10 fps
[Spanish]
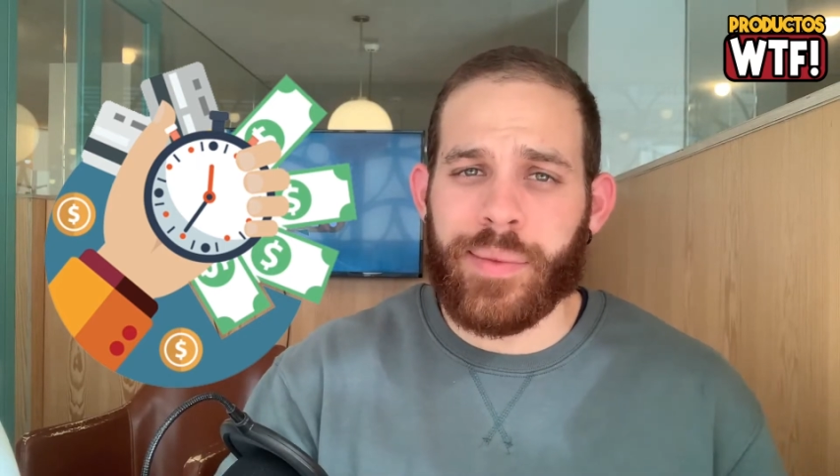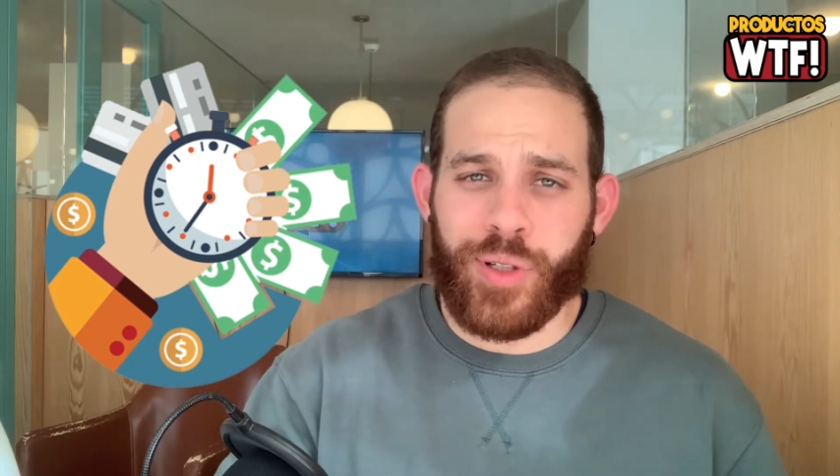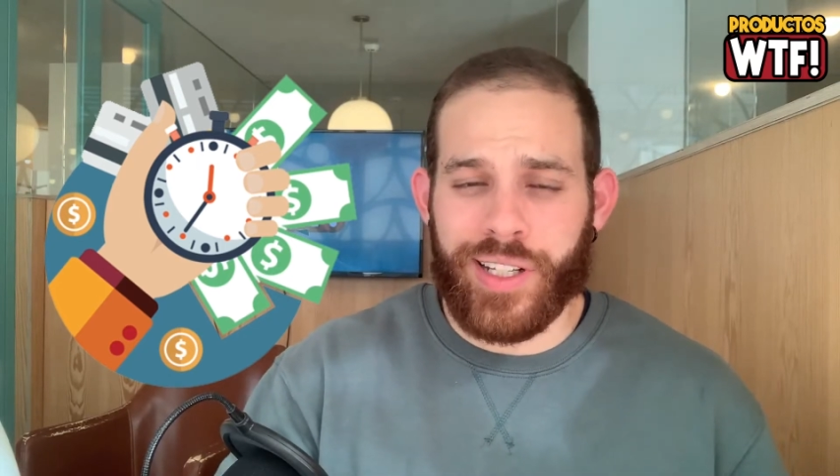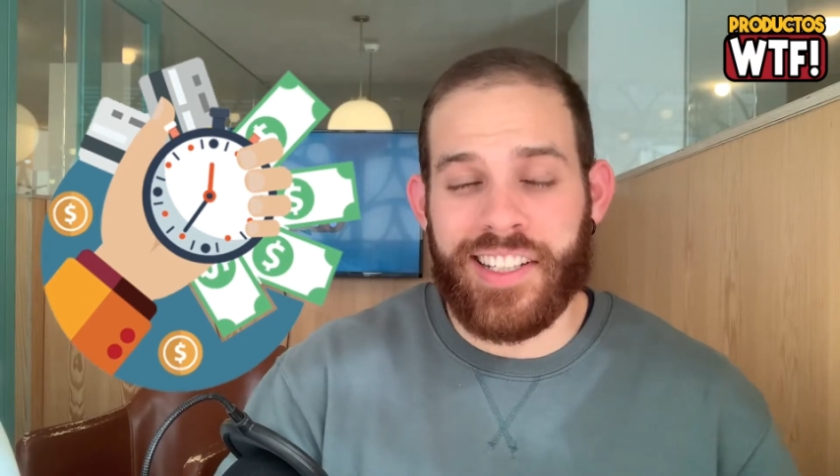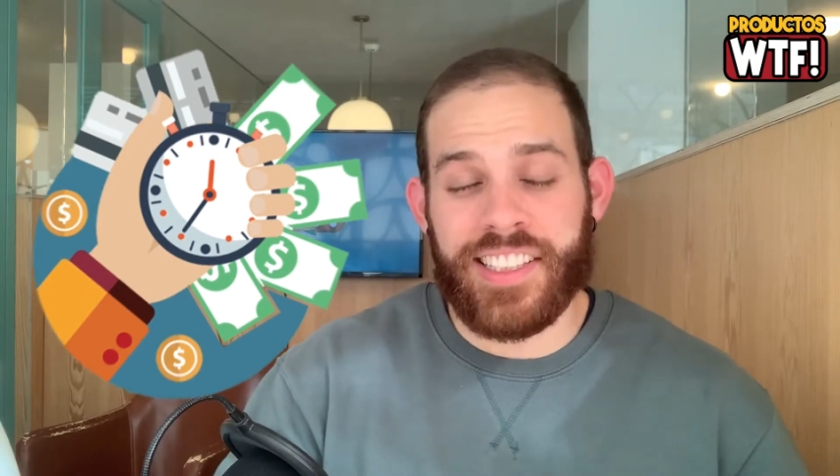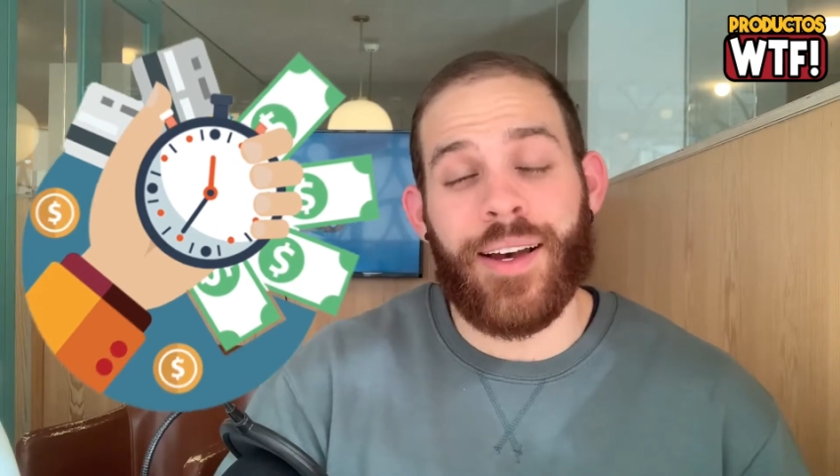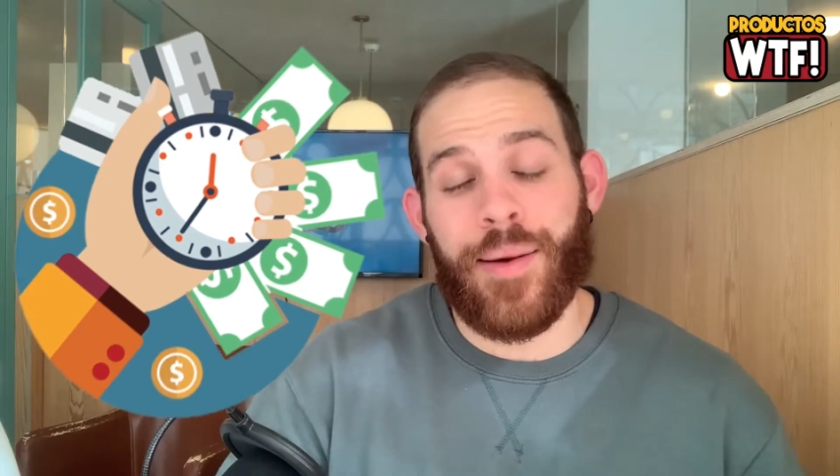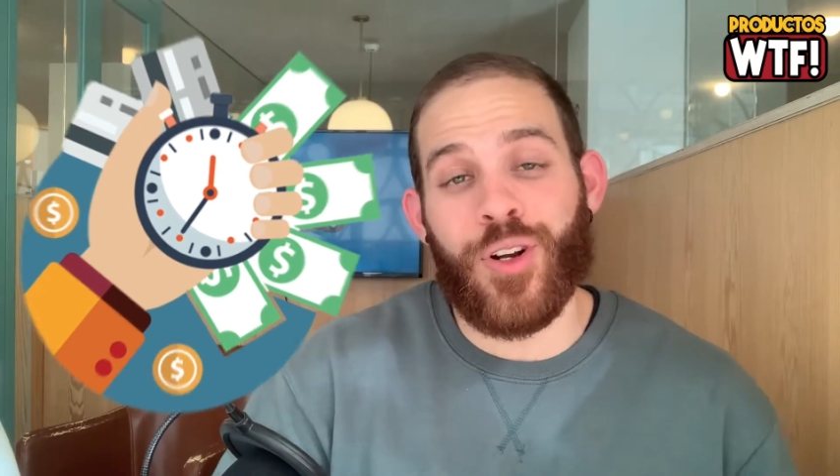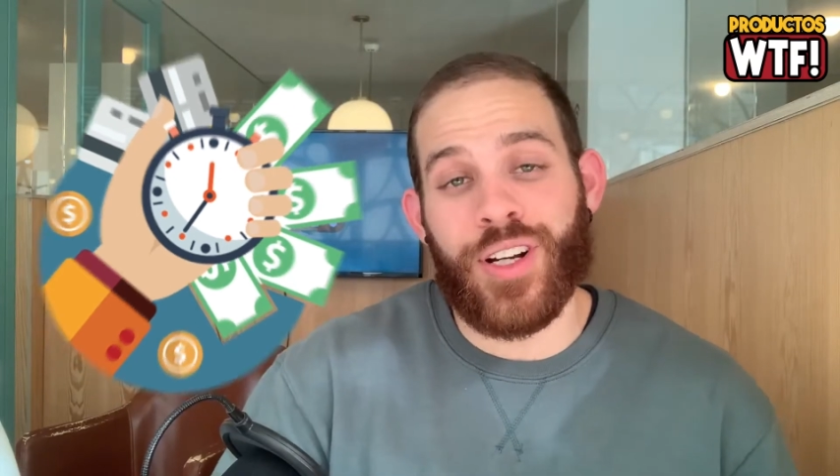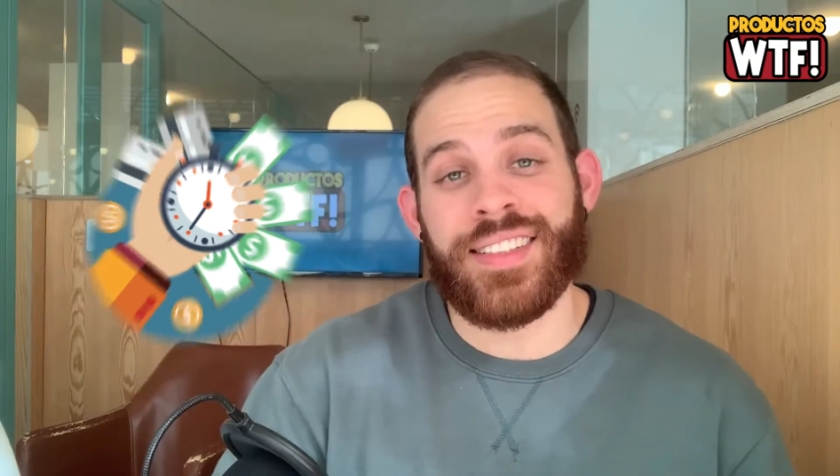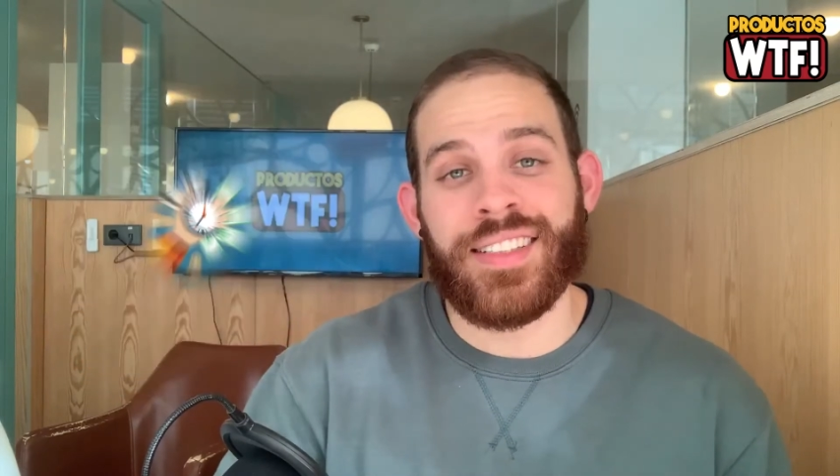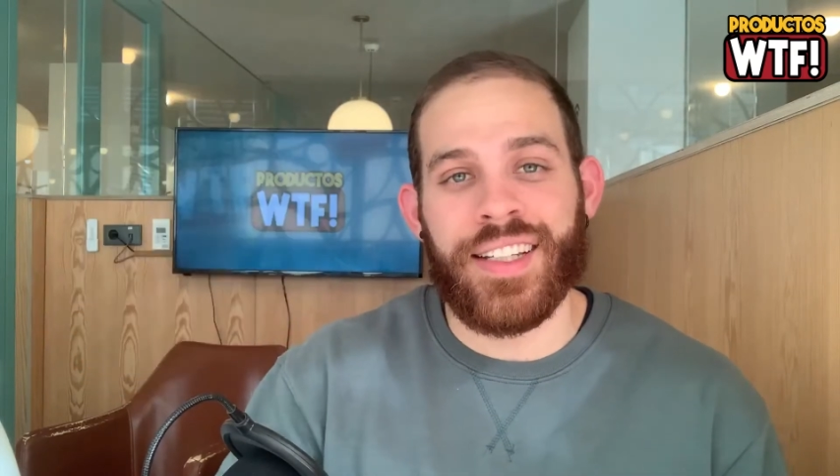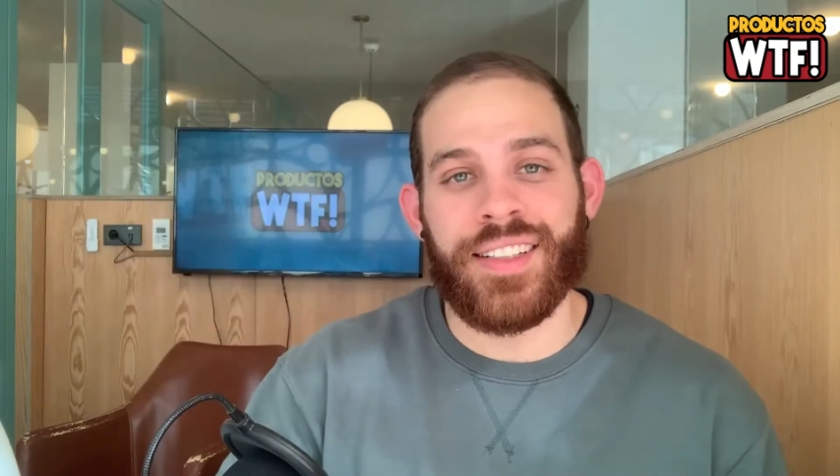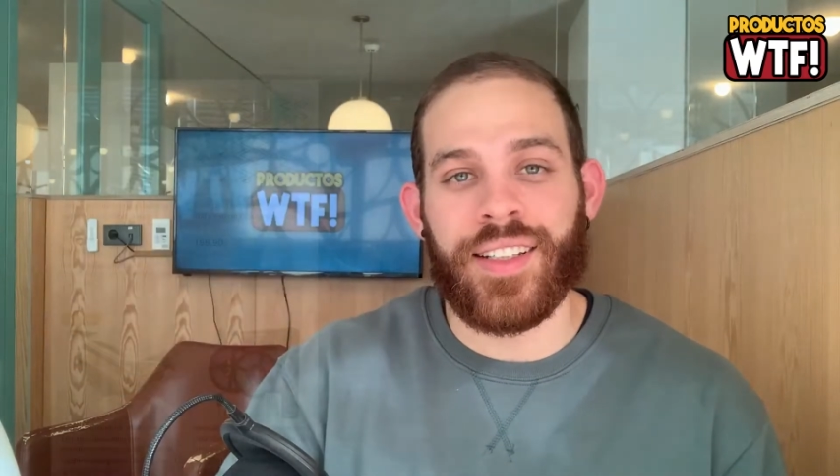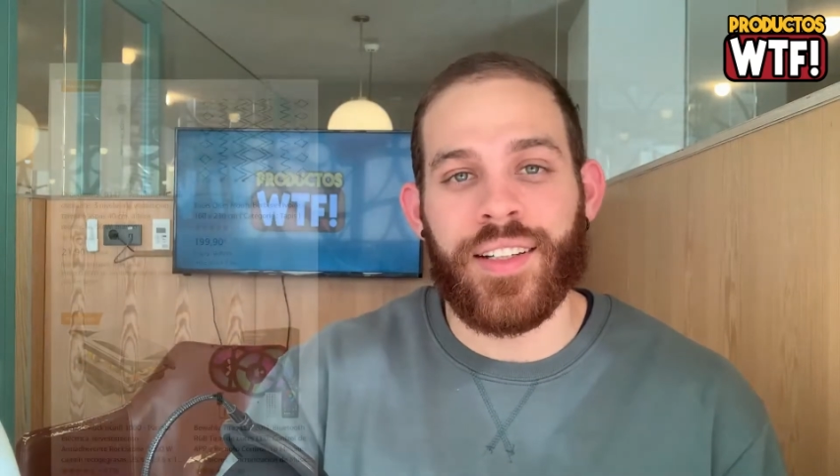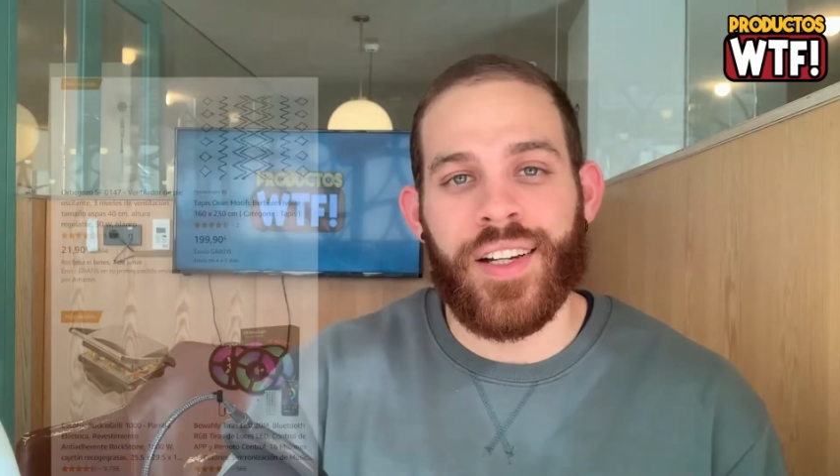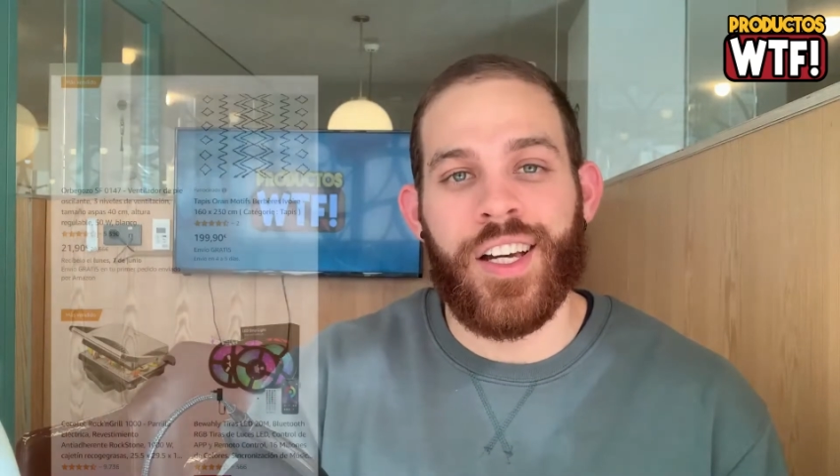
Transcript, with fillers: porque es que sabemos lo que se siente.